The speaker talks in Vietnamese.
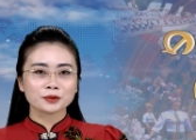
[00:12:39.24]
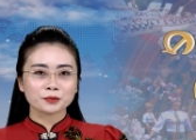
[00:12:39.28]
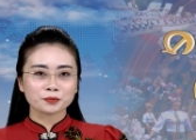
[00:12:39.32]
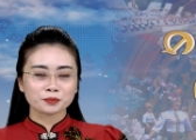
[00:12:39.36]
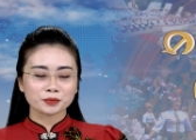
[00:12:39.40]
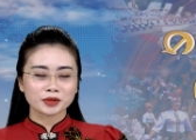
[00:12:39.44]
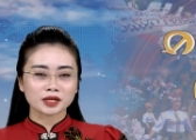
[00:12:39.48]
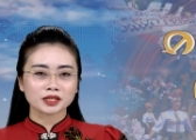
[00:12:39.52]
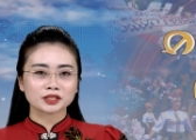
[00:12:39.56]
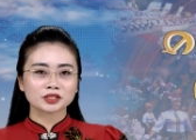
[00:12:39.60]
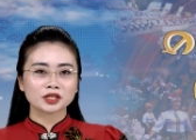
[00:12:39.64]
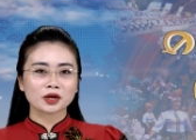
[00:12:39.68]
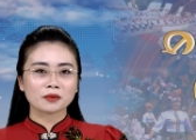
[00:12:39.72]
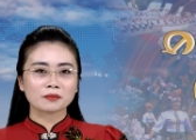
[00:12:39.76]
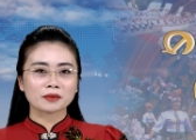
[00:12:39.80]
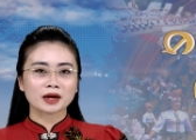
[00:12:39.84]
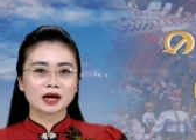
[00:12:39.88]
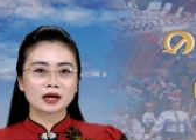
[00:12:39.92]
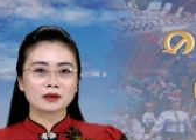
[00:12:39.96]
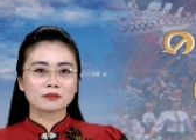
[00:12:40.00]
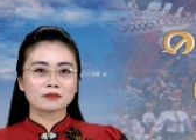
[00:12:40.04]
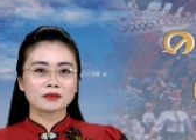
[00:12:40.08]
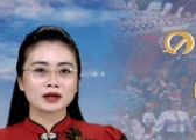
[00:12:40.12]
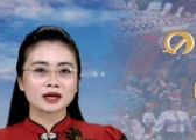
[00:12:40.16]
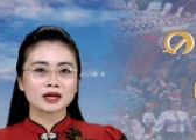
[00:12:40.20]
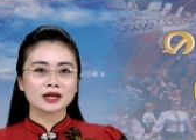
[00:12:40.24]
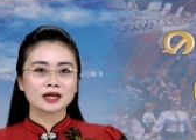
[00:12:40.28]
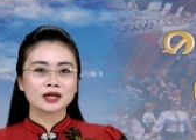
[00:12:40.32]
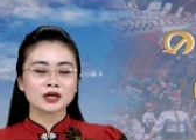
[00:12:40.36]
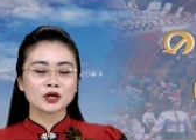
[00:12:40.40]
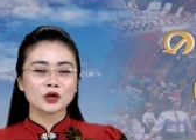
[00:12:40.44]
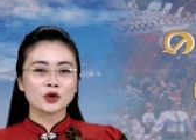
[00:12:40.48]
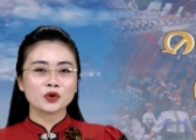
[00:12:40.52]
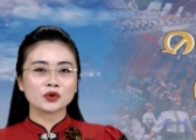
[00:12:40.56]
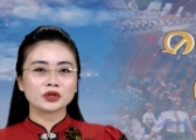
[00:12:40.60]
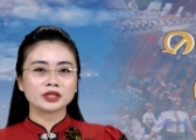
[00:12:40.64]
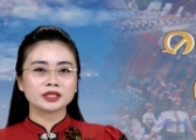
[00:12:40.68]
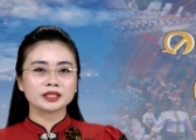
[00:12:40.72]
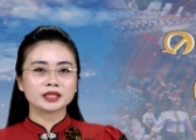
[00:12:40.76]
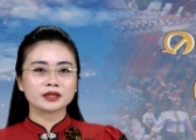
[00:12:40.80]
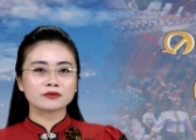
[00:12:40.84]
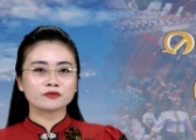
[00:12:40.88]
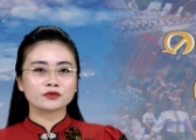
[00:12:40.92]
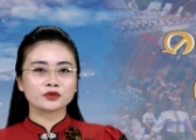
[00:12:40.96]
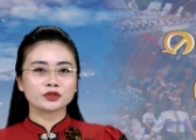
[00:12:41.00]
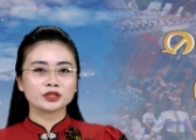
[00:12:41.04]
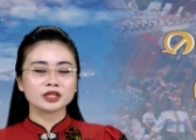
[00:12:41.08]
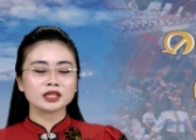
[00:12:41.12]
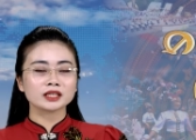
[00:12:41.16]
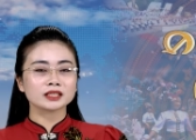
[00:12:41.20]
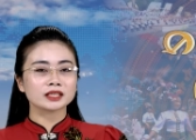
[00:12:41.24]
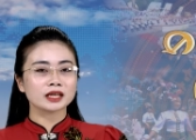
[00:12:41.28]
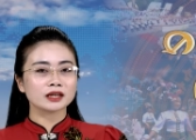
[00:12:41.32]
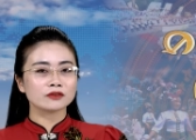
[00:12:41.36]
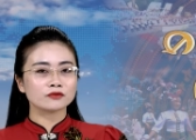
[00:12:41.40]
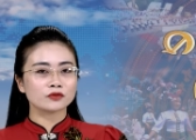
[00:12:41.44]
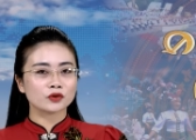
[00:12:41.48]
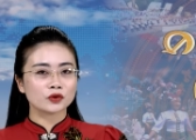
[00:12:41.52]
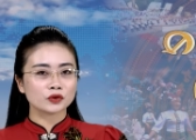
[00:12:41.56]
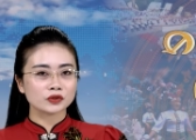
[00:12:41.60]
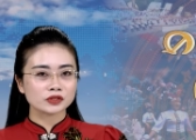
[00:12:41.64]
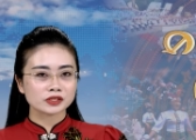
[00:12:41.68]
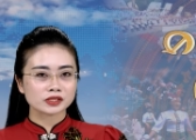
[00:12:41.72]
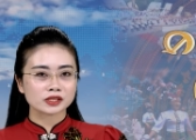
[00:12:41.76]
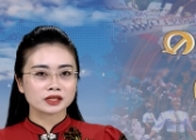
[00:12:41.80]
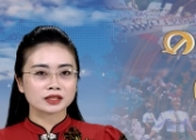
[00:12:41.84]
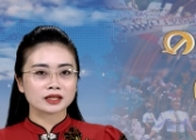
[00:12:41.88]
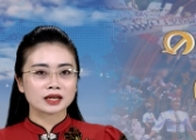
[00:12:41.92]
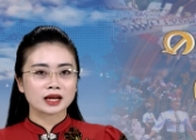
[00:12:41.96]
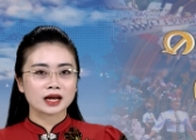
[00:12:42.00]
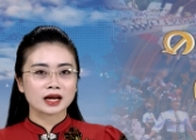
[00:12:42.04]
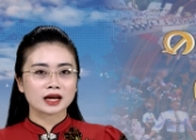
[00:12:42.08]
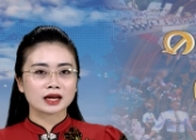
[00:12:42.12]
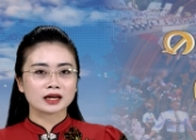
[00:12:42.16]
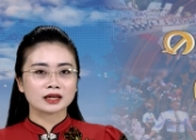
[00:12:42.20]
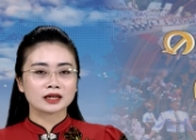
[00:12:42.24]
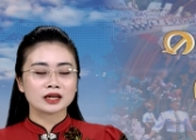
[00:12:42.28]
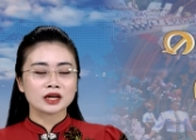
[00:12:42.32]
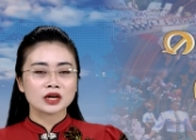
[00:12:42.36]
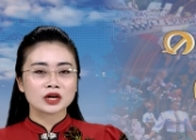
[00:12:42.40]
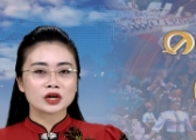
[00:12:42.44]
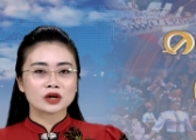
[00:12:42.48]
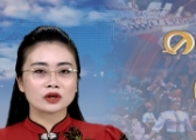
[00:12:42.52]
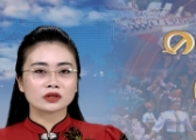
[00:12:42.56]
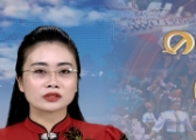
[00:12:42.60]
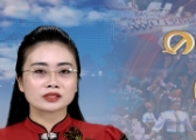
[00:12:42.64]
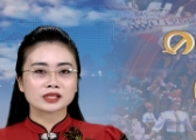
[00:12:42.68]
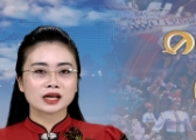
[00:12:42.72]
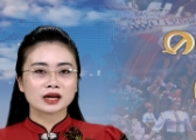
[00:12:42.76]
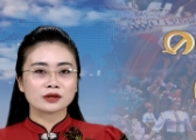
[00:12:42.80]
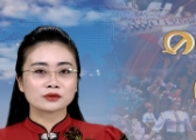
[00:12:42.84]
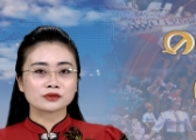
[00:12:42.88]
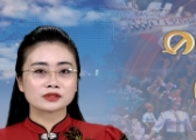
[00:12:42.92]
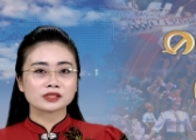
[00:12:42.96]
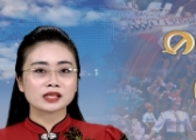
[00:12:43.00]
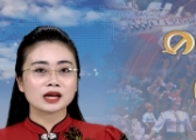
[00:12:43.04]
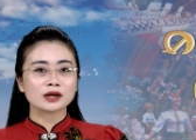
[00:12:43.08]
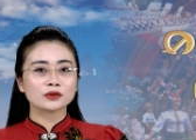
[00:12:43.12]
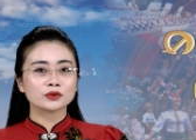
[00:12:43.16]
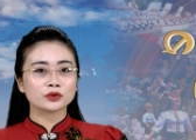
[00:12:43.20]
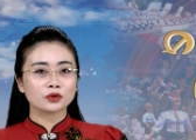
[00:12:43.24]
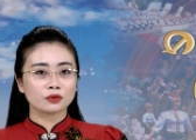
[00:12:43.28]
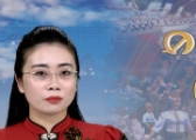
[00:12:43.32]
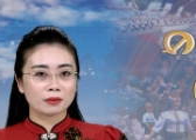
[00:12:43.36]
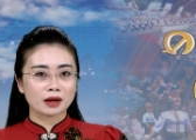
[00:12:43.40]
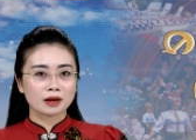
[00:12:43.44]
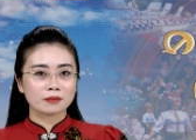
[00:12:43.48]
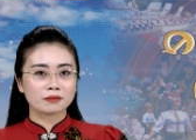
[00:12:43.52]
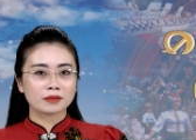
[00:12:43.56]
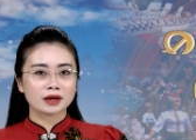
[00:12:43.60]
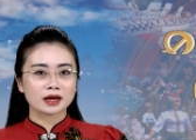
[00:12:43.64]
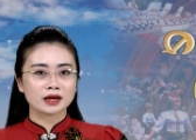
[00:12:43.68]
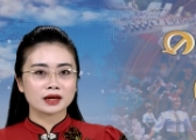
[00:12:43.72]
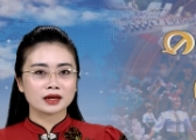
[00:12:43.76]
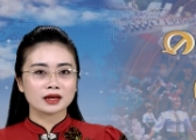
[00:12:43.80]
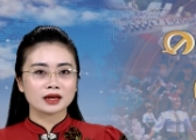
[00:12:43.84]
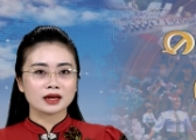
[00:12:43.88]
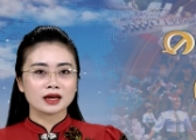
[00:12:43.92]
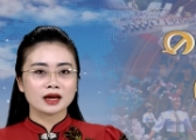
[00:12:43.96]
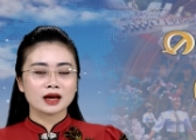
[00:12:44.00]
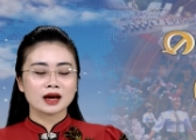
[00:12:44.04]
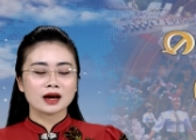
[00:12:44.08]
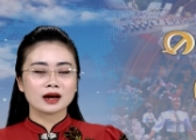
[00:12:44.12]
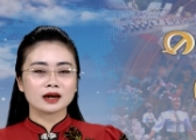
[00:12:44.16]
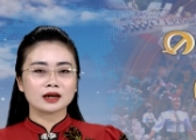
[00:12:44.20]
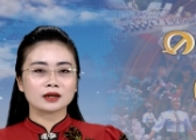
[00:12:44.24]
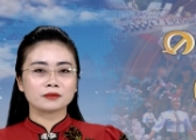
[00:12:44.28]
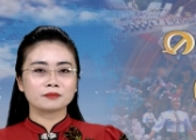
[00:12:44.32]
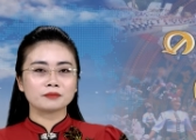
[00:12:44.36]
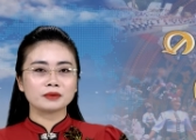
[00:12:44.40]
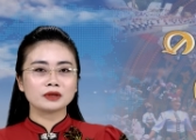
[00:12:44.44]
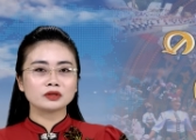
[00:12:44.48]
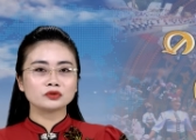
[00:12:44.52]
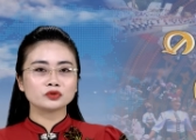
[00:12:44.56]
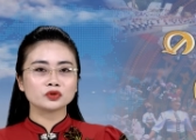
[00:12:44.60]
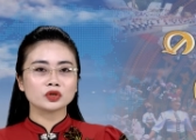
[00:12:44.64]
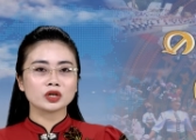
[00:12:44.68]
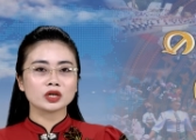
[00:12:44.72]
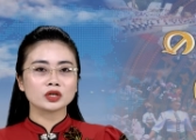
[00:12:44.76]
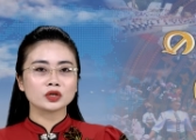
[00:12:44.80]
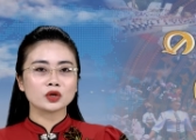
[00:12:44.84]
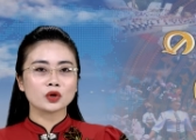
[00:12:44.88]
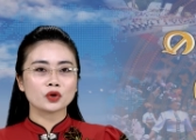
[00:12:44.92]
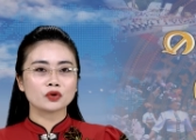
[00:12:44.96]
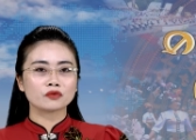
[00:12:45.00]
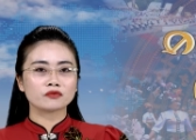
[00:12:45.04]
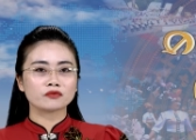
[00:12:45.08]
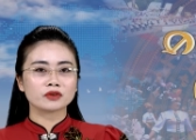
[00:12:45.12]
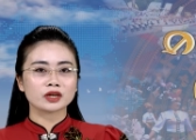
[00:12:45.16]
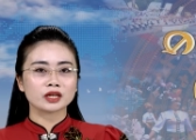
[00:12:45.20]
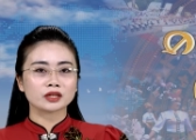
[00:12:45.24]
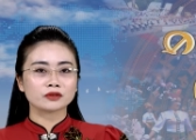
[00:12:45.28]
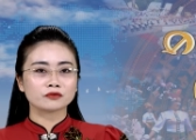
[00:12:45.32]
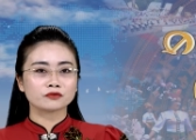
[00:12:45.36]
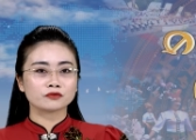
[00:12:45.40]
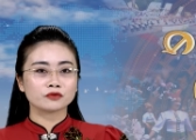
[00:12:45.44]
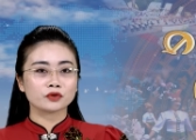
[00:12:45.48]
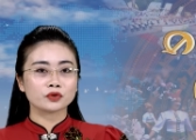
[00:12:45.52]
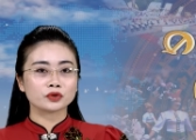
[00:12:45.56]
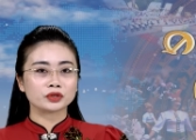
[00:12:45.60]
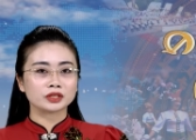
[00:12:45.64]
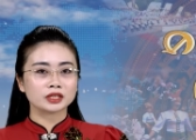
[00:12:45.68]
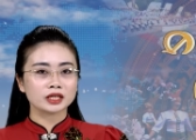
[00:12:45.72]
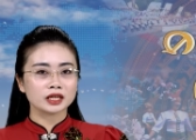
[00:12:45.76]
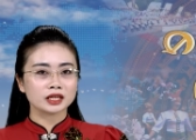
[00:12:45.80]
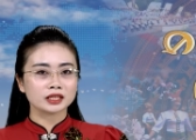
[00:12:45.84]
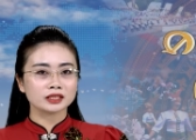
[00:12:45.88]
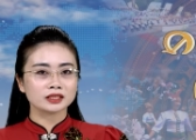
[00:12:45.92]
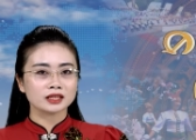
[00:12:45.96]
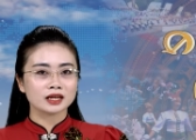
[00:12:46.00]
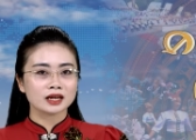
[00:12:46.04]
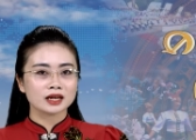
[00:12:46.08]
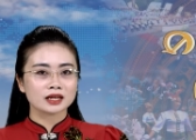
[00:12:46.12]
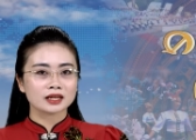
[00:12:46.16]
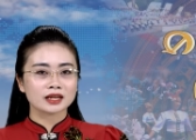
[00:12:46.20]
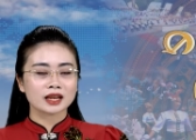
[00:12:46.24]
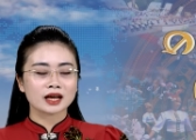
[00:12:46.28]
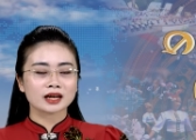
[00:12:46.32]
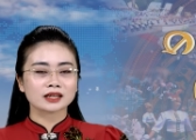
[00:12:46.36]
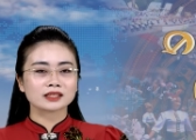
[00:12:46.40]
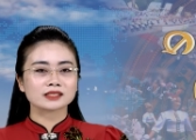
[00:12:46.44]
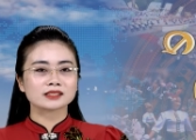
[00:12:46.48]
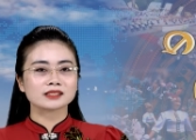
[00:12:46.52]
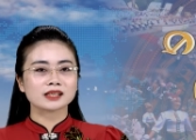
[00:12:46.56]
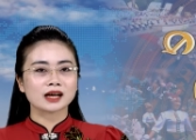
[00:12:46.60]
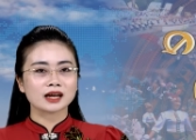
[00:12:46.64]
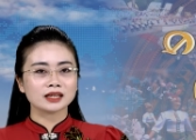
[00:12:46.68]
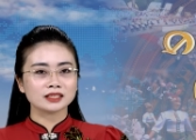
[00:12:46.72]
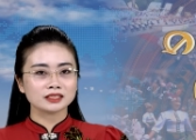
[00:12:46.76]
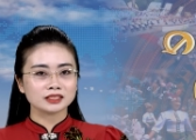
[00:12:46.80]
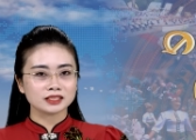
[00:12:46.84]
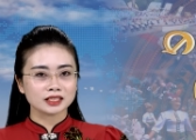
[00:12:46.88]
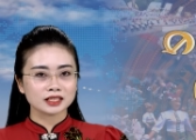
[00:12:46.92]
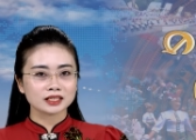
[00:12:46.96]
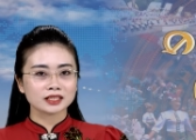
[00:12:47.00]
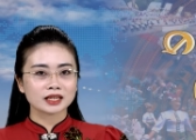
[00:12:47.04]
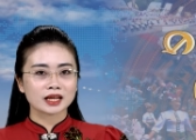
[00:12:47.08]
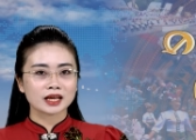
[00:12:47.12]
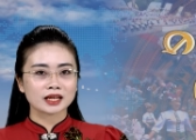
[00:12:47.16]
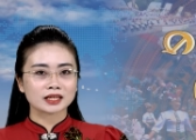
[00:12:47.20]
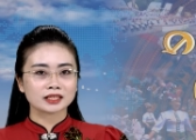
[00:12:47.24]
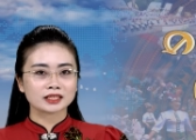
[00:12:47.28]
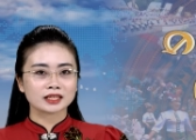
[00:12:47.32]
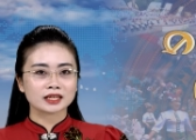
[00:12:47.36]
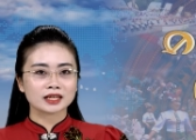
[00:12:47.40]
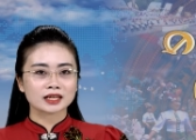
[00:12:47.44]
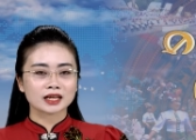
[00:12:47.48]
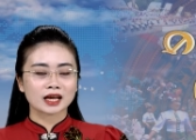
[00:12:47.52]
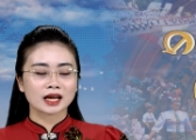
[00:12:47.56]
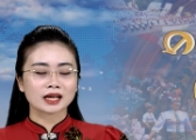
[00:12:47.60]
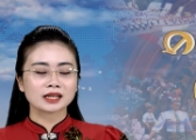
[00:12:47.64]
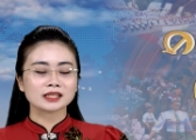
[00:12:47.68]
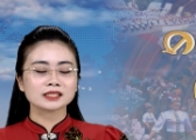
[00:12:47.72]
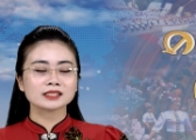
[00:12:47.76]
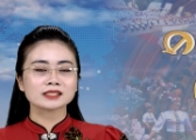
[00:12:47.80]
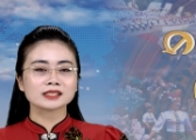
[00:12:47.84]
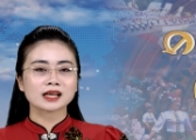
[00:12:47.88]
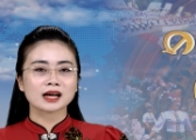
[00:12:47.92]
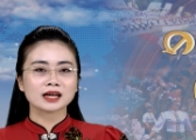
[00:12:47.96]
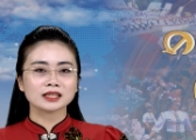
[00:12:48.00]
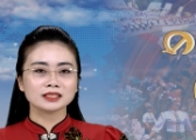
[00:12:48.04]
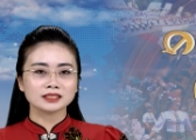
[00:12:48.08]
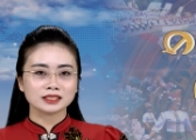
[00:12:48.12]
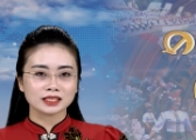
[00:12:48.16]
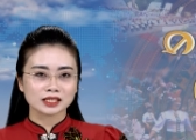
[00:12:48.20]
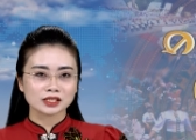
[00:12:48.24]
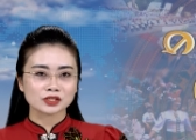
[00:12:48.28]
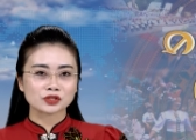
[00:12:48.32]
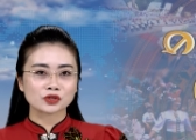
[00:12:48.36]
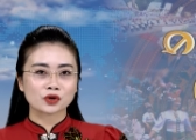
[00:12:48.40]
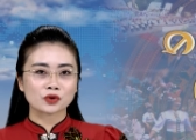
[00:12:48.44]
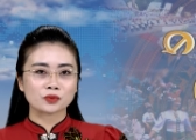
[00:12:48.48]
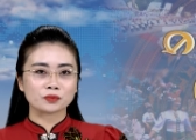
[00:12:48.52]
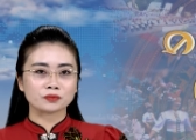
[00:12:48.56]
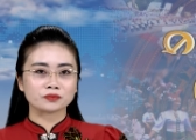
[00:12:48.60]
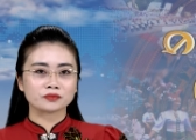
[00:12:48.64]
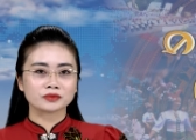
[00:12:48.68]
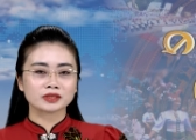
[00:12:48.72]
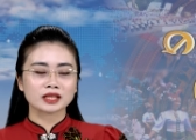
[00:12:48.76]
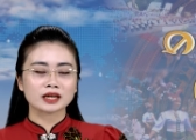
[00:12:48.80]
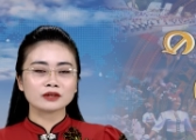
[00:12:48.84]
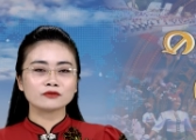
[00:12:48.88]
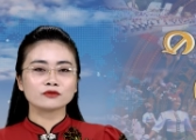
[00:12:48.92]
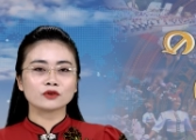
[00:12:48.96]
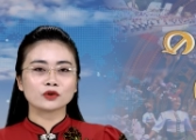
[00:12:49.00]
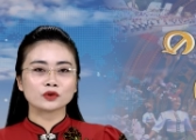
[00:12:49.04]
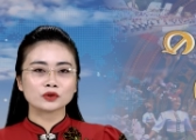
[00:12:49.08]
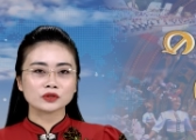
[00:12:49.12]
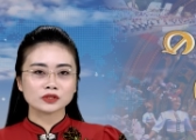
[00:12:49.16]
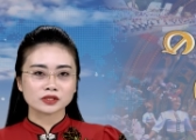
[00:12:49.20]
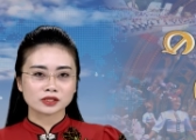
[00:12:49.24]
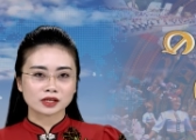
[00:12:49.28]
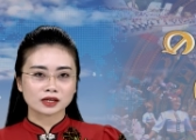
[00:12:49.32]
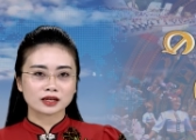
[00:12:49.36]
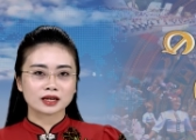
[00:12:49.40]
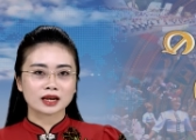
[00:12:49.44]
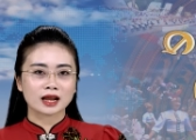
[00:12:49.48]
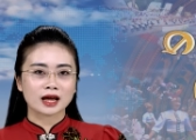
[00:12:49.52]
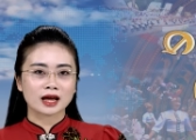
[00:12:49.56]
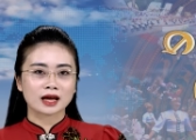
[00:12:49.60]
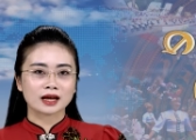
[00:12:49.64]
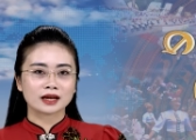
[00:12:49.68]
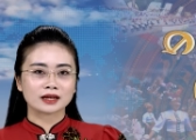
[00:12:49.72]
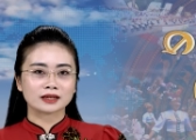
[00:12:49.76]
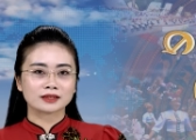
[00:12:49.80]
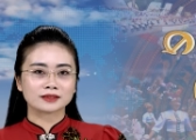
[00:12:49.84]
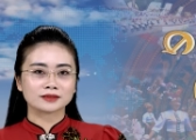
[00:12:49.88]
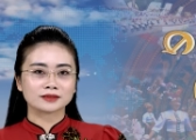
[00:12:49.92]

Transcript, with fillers: Mưa tròm cải ma, Hồ Liên hiệp Phổ Nhinh thành phố Sơn Hà, cỏ rào sao tổ bẻ me hở bưng chuôn hồi viện Phổ Nhinh, nặng xá chiêng đèn, cánh xá chiêng sồm, thành phố Sơn Hà.